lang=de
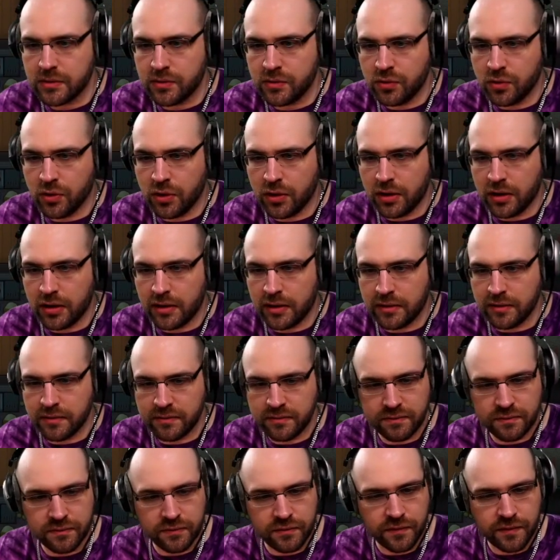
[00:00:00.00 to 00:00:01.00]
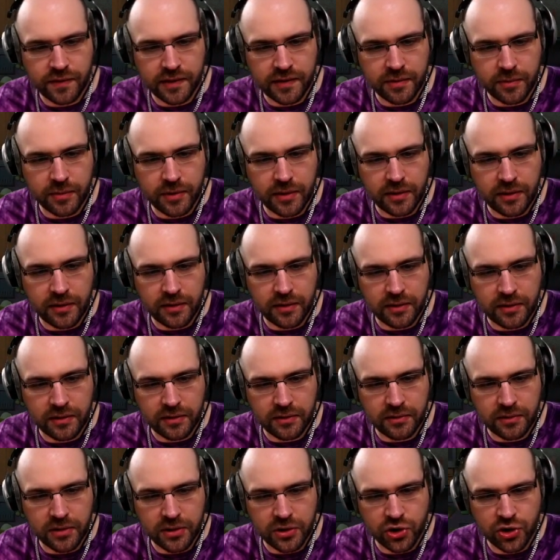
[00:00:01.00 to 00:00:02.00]
Ja, für was haben wir denn
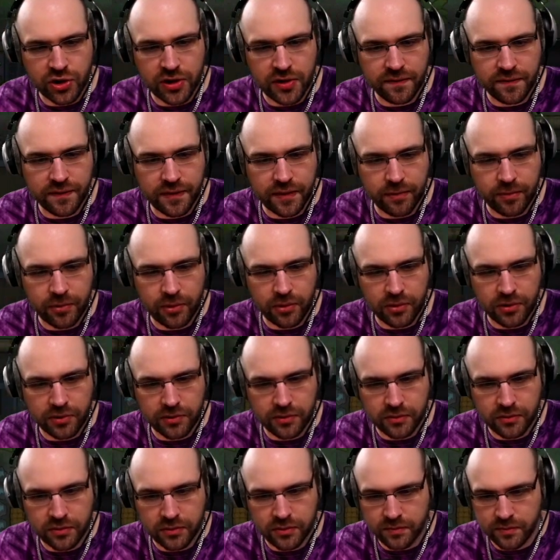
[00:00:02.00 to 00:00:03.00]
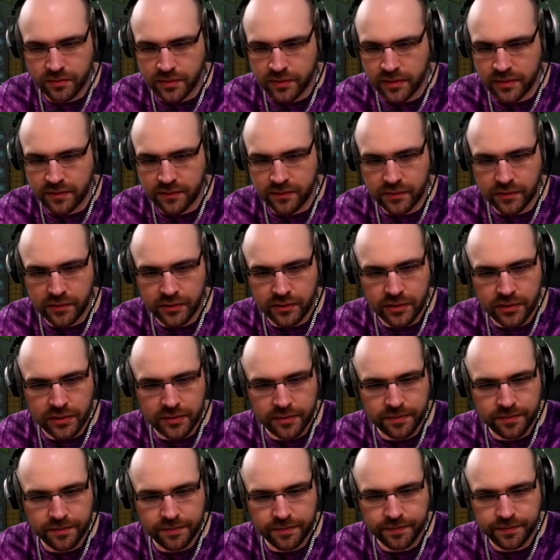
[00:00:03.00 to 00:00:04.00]
hier? Ja, Schieferblöcke könnten wir dafür
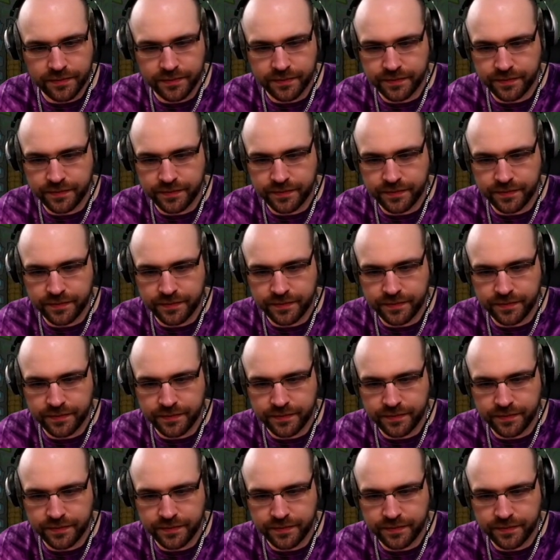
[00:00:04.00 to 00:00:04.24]
nehmen.